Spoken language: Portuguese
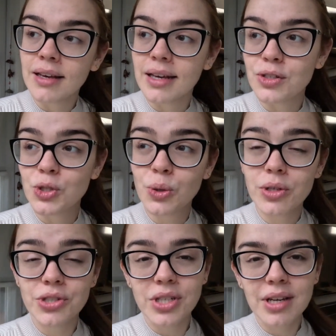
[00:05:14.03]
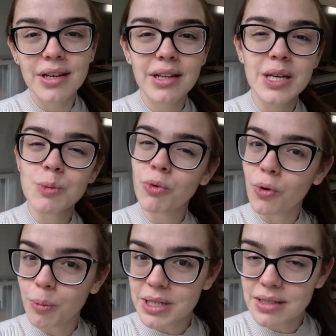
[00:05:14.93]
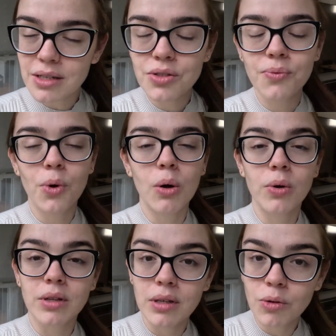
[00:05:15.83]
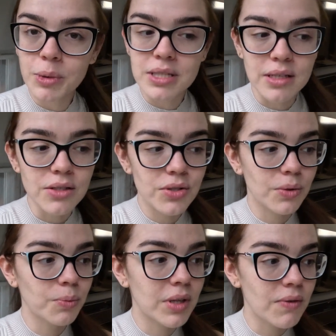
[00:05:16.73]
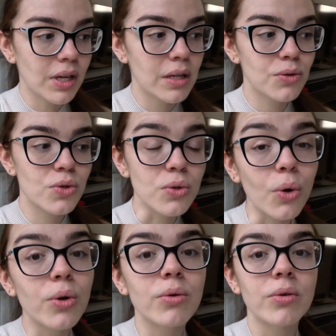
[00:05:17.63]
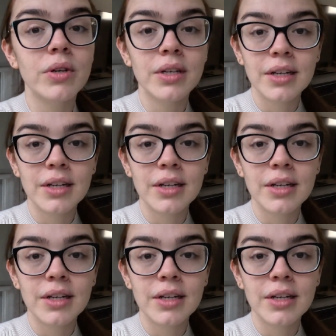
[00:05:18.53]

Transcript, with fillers: É, de noitinha ele resmungou bastante, ficou acordando bastante, não teve aquele sono